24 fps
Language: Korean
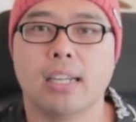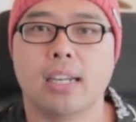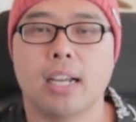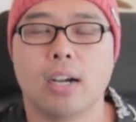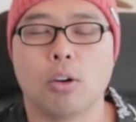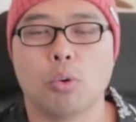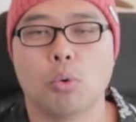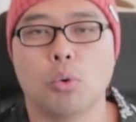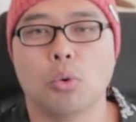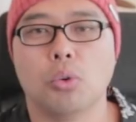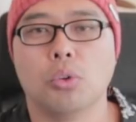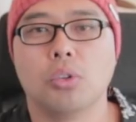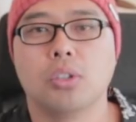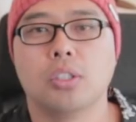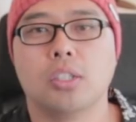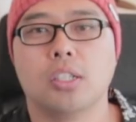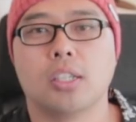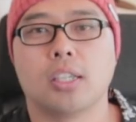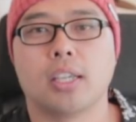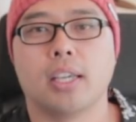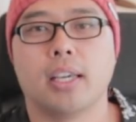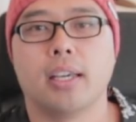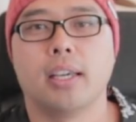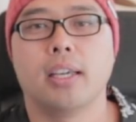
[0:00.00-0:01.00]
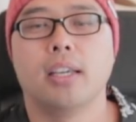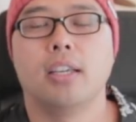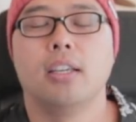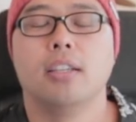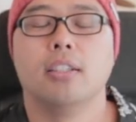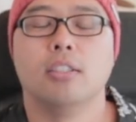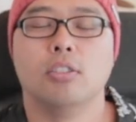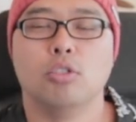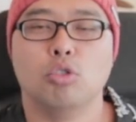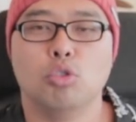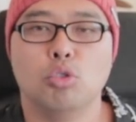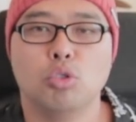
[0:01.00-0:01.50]
라고 그렇게
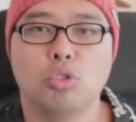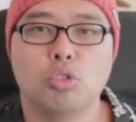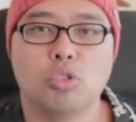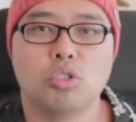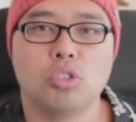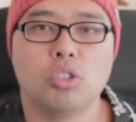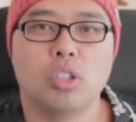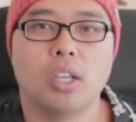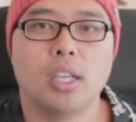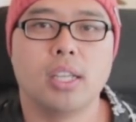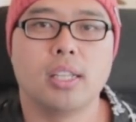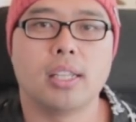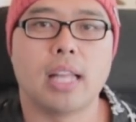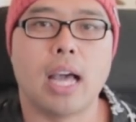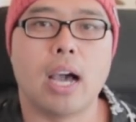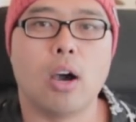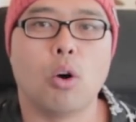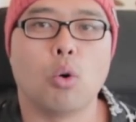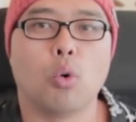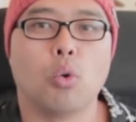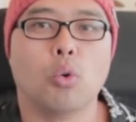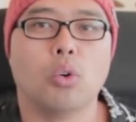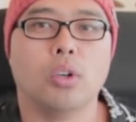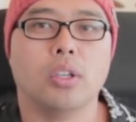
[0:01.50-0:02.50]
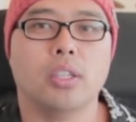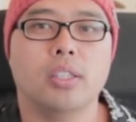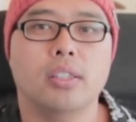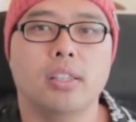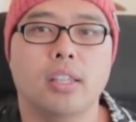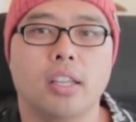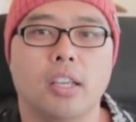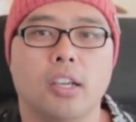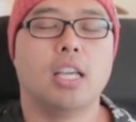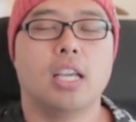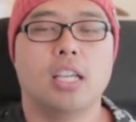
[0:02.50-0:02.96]
뉴스에 나오고 있네요.